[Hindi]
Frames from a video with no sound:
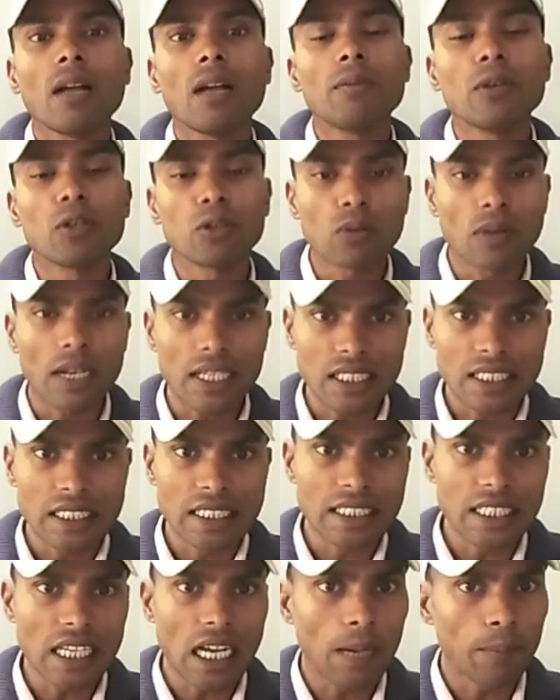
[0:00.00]
वीडियो वॉच
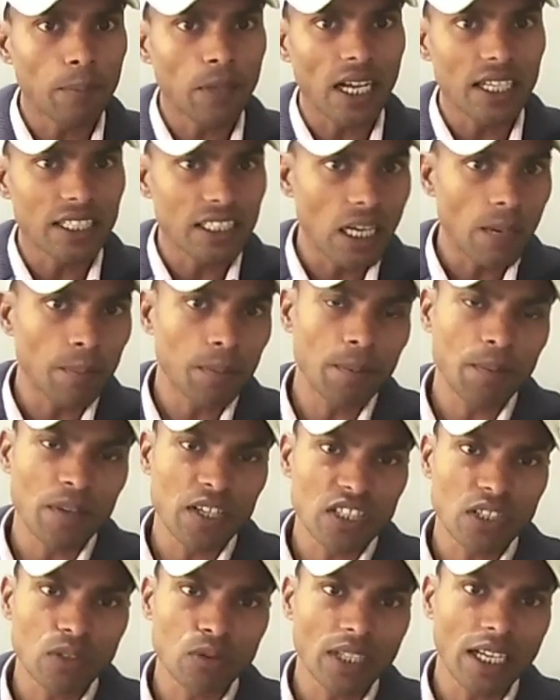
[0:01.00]
कीजिए आपका अच्छा
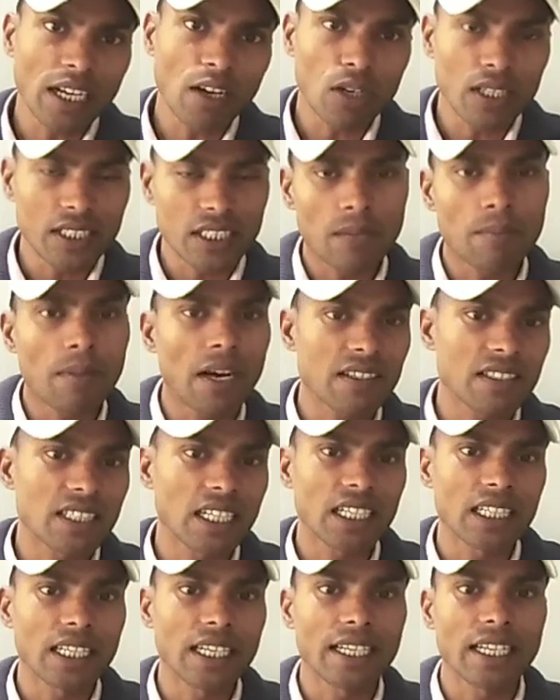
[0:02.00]
प्रिपरेशन हो जाएगा और अच्छे मार्क्स
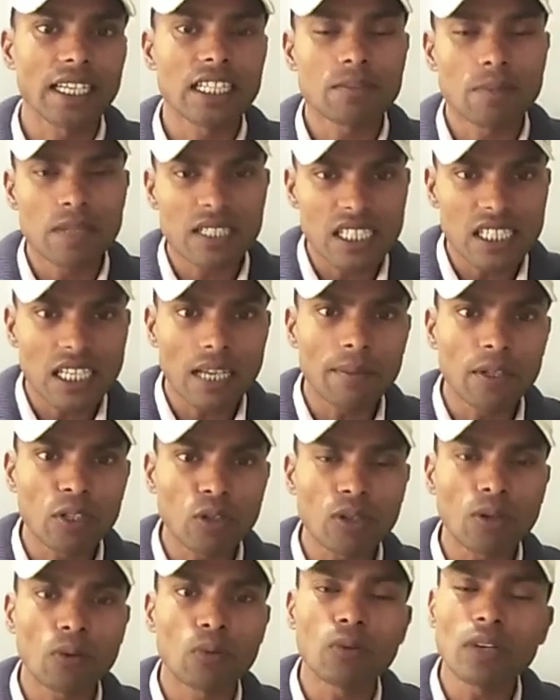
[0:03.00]
गेट करेंगे स्पेशली
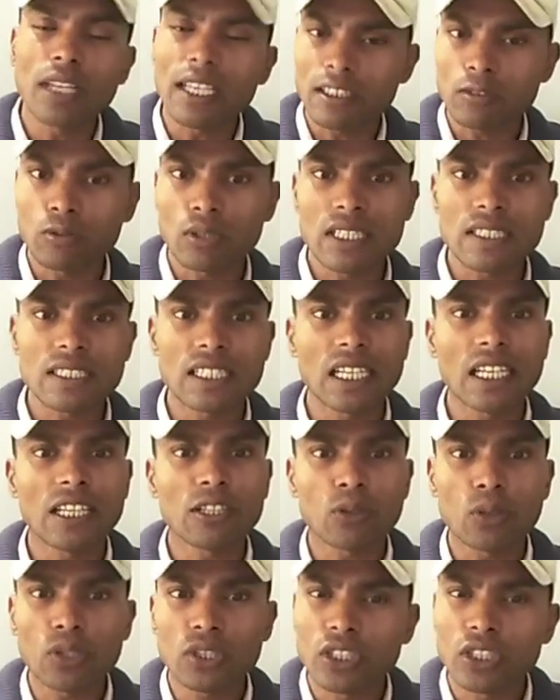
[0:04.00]
वीडियो उन स्टूडेंट्स के लिए
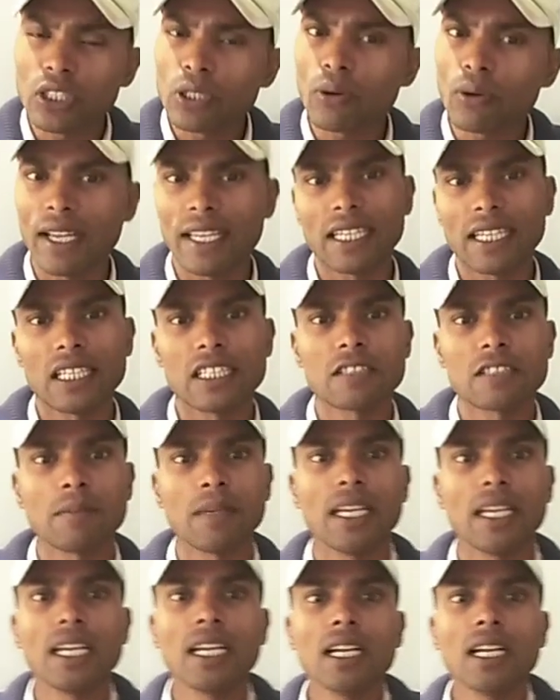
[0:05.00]
जो जीरो है इंग्लिश
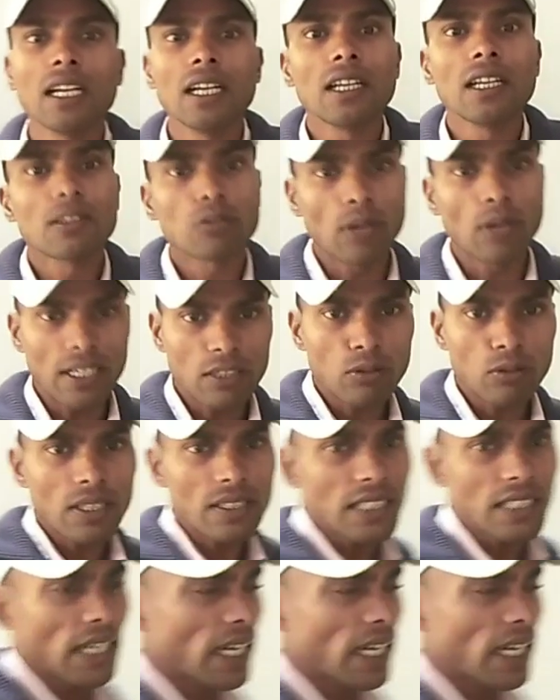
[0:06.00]
में तो स्टूडेंट्स